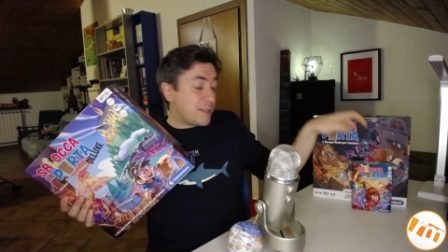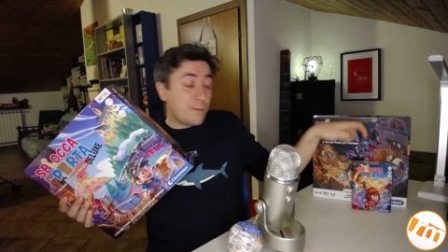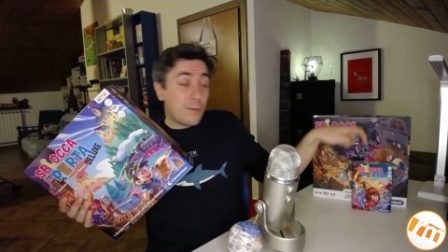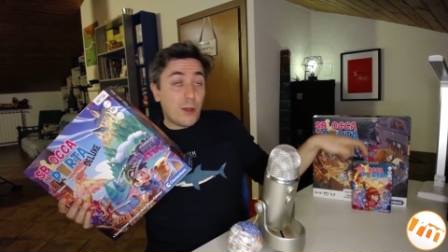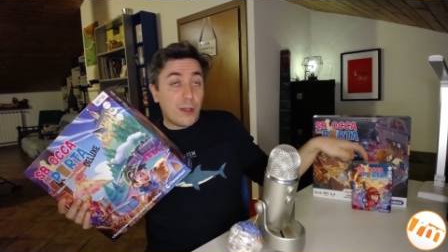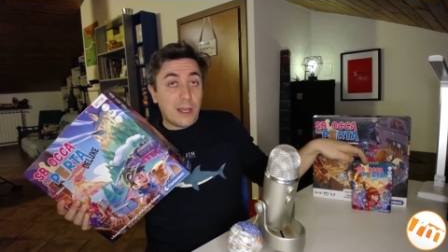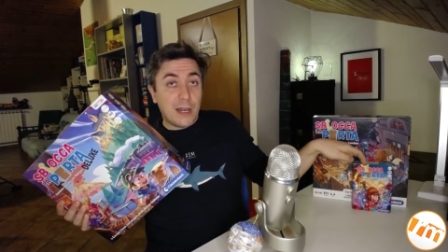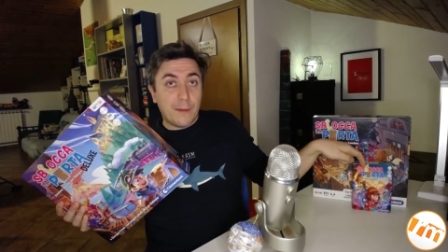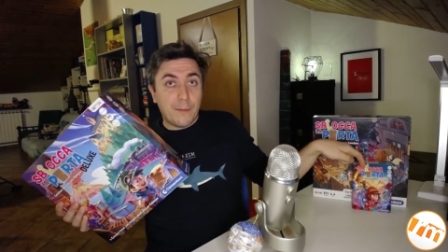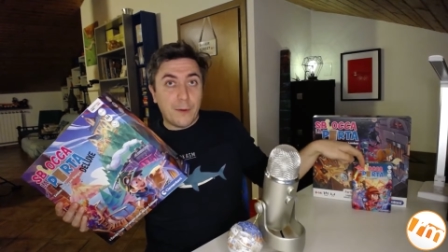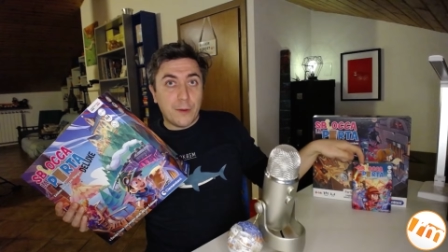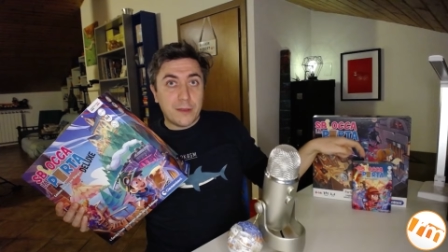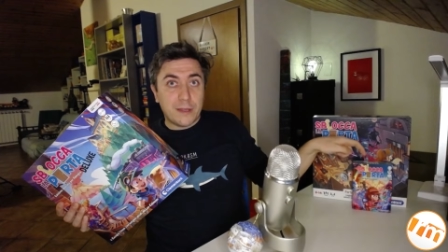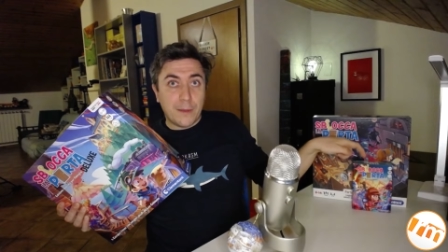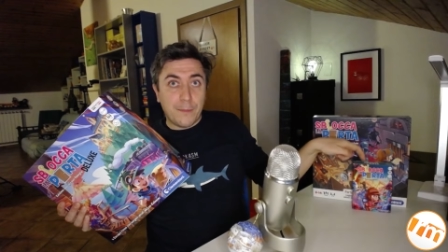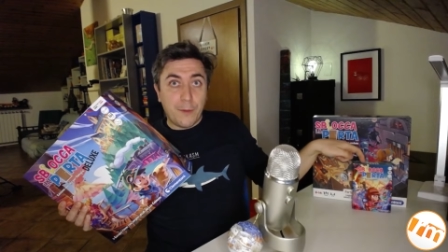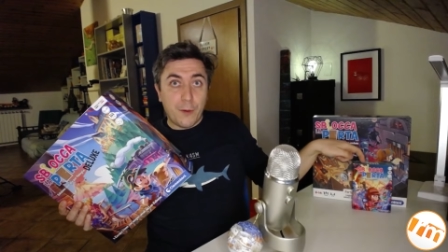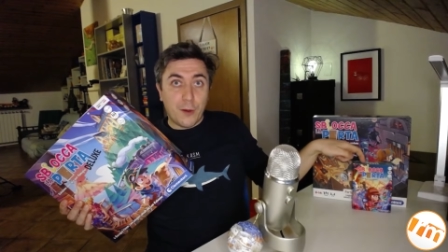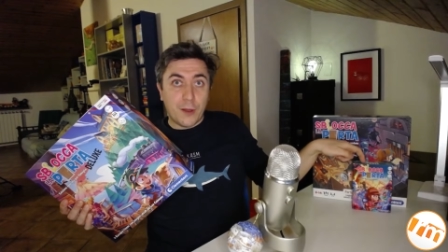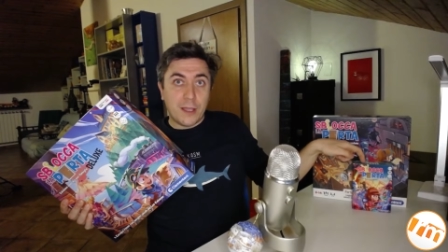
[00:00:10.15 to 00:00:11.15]
Sblocca la
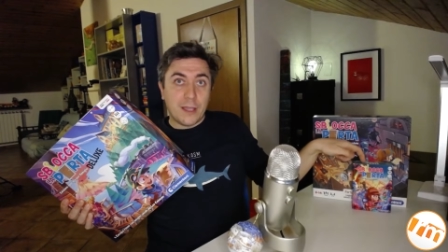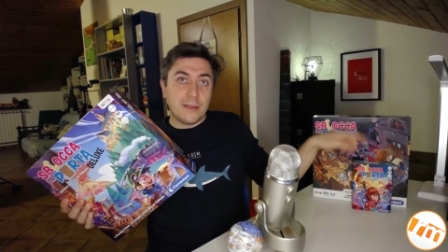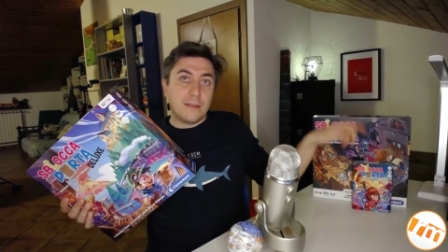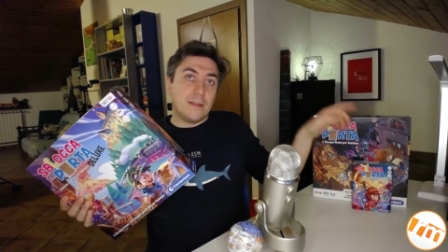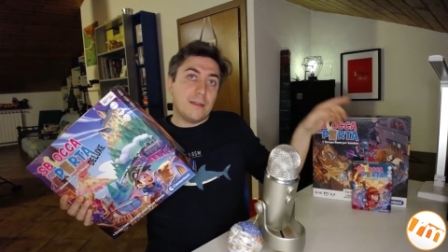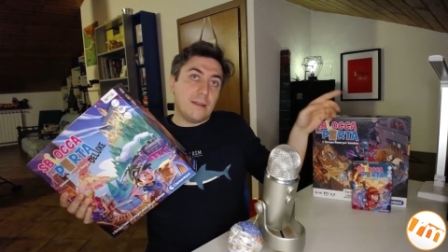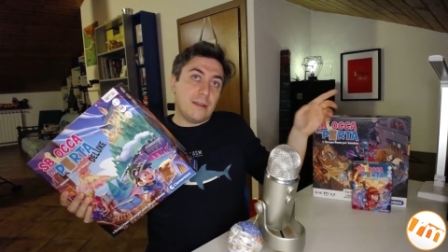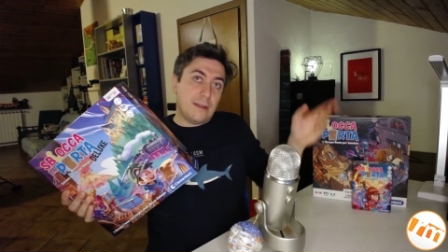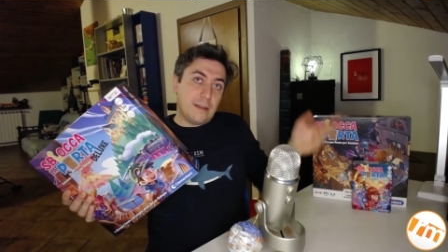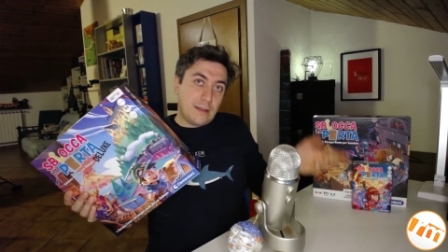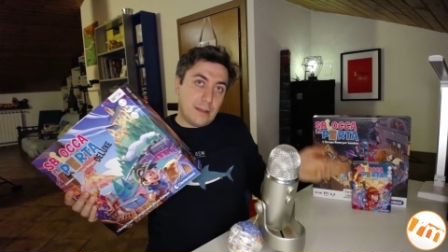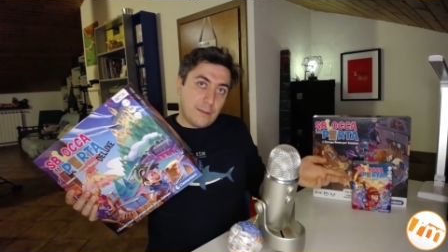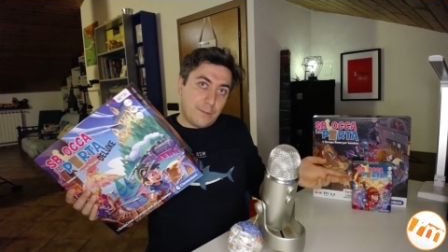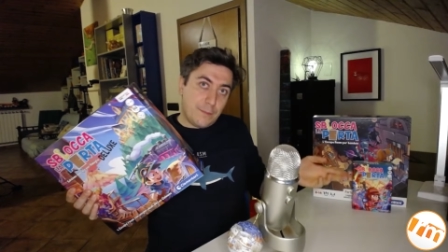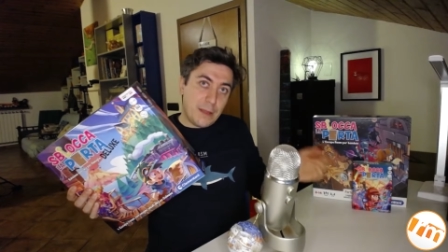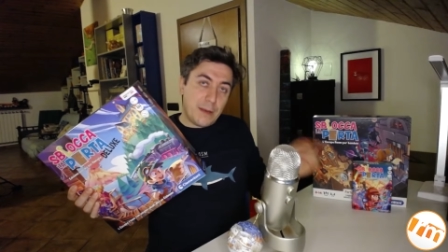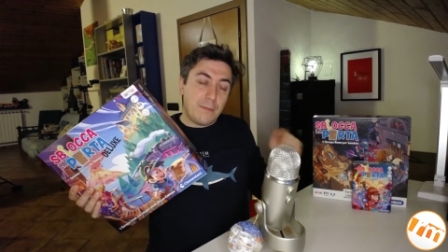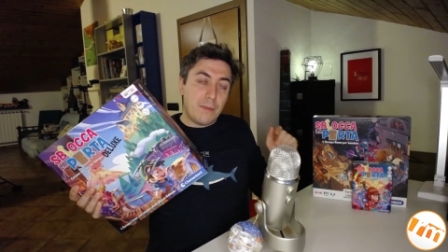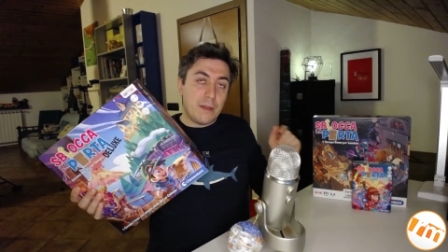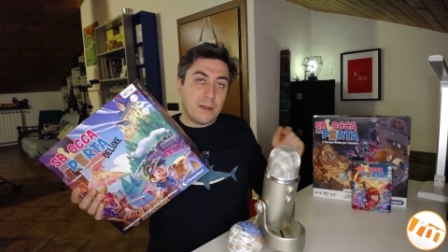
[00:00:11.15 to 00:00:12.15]
porta pocket, eh,
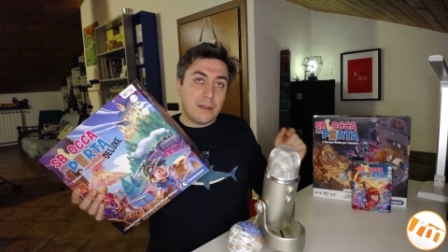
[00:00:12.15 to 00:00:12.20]
per,